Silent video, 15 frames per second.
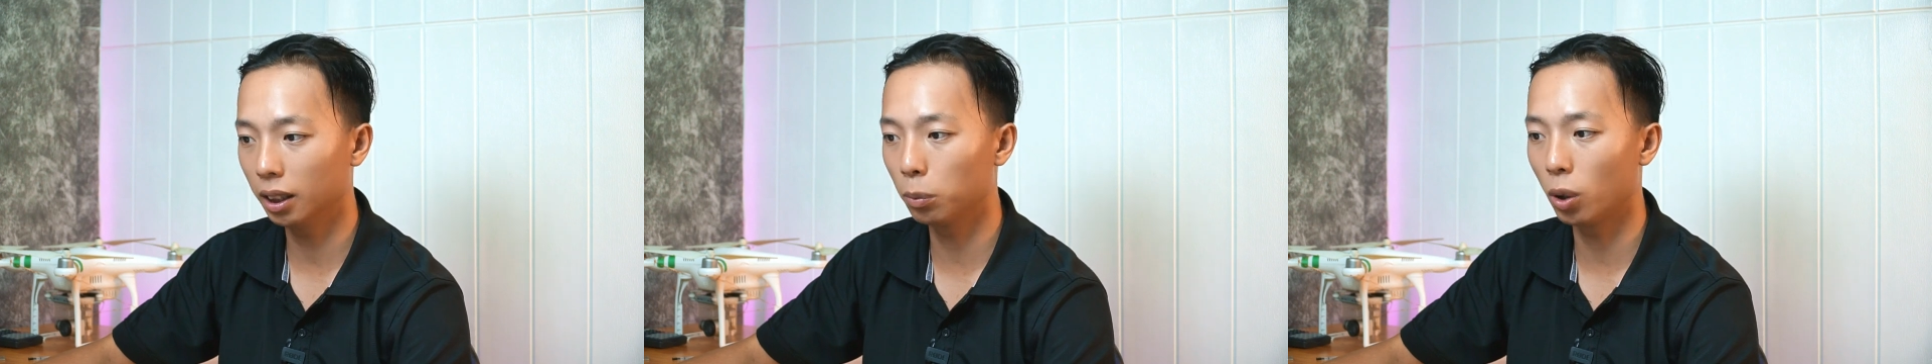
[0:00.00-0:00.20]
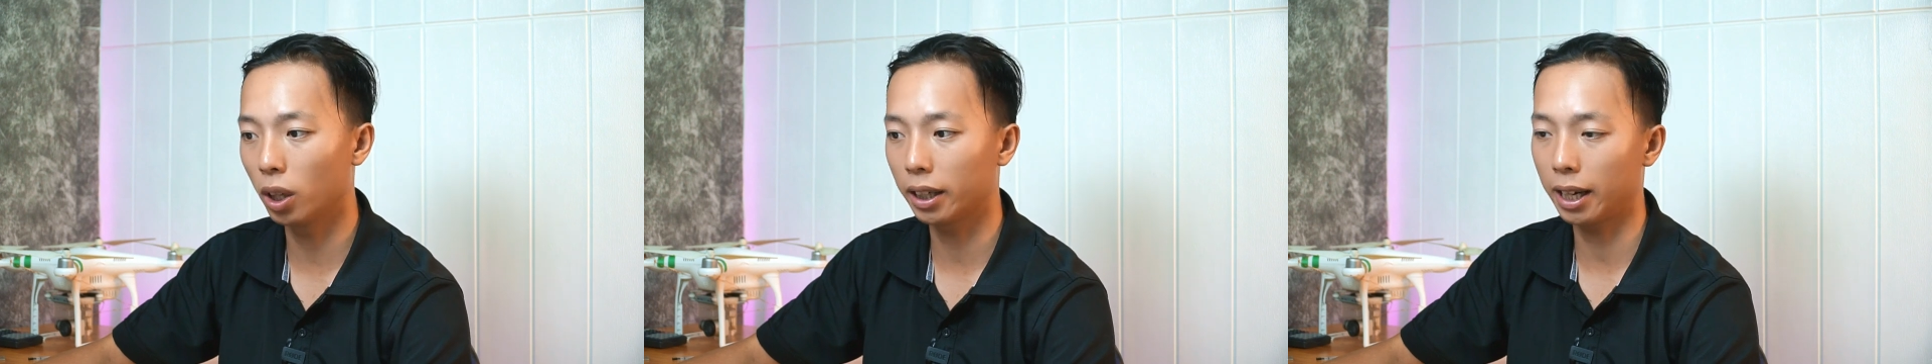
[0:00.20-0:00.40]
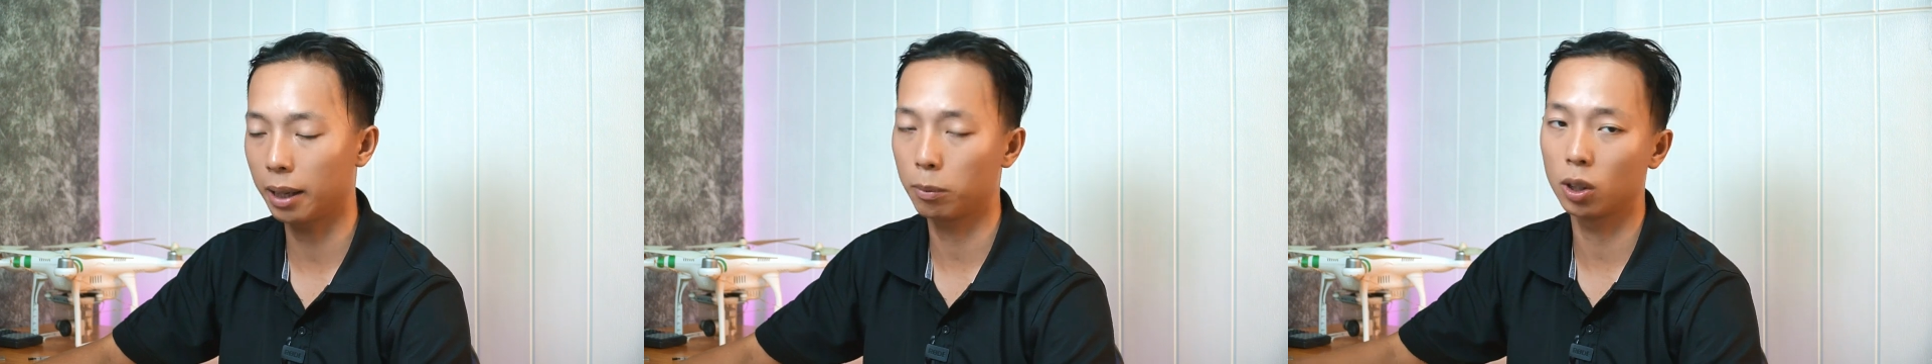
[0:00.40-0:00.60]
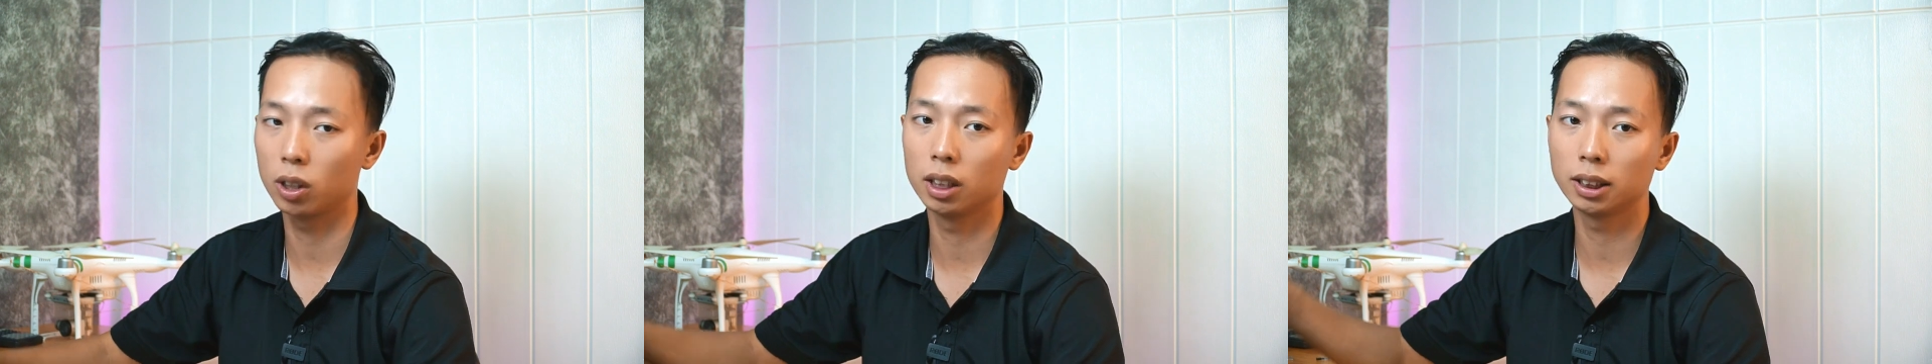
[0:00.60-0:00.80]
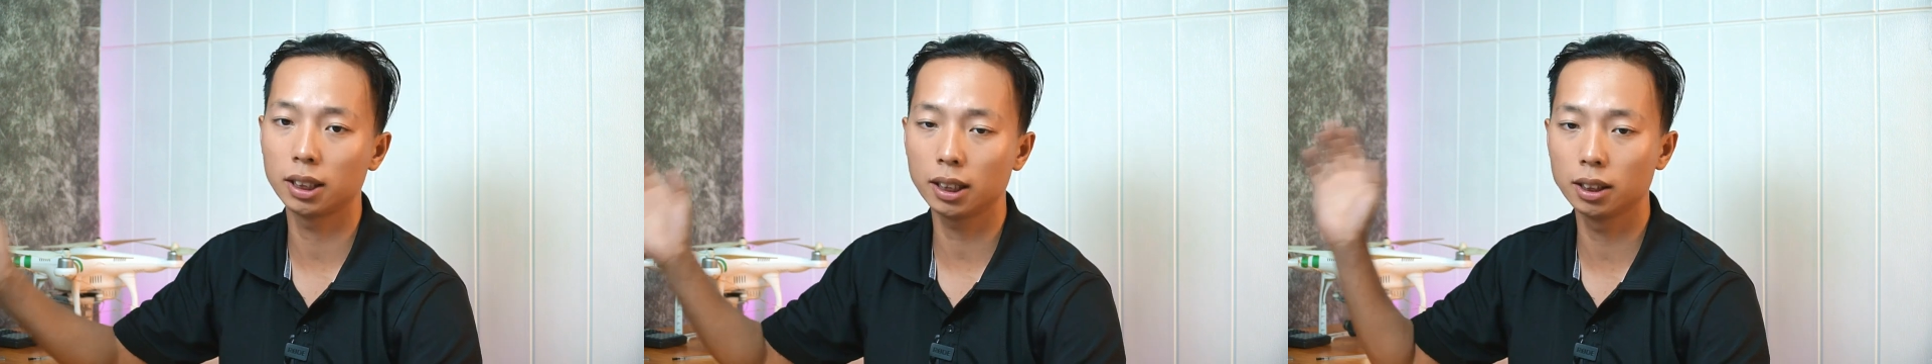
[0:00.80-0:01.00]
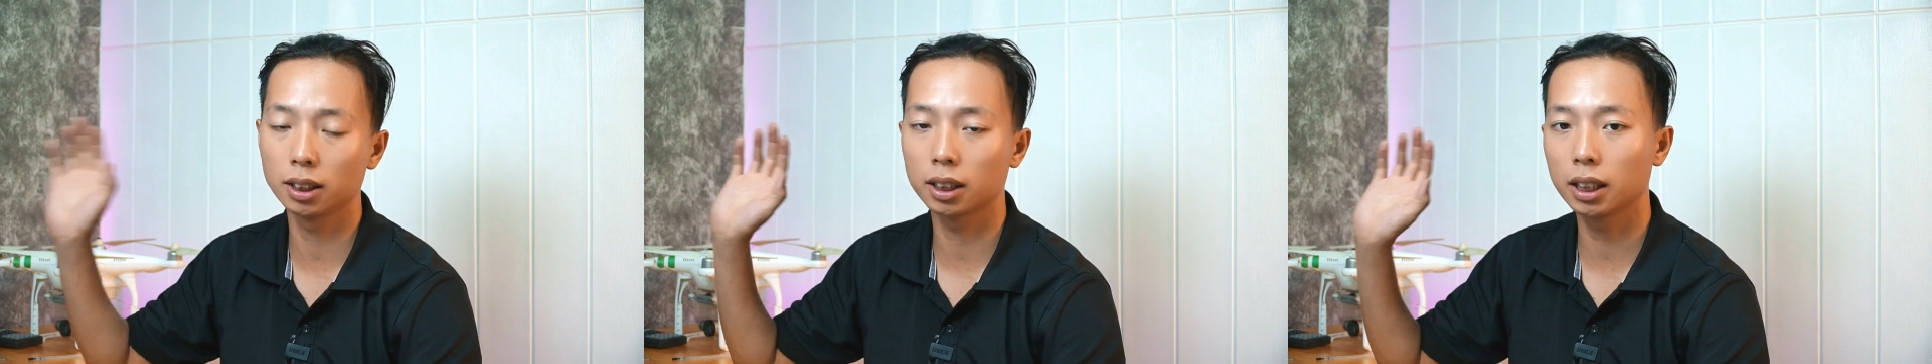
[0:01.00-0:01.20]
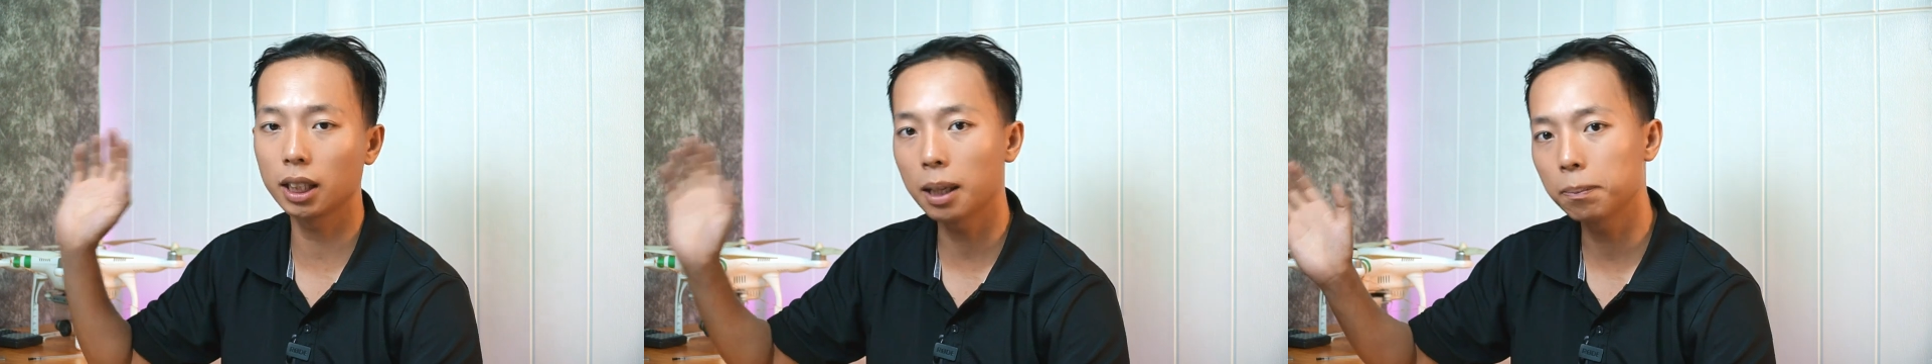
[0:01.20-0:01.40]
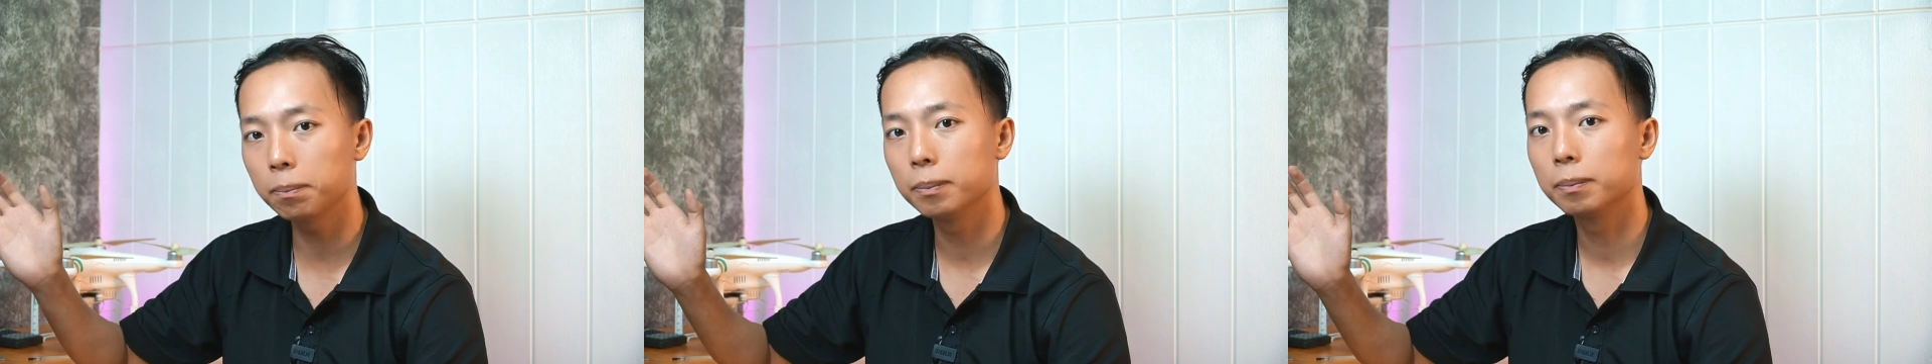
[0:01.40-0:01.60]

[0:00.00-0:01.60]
Thì buổi này mọi người sẽ trực tiếp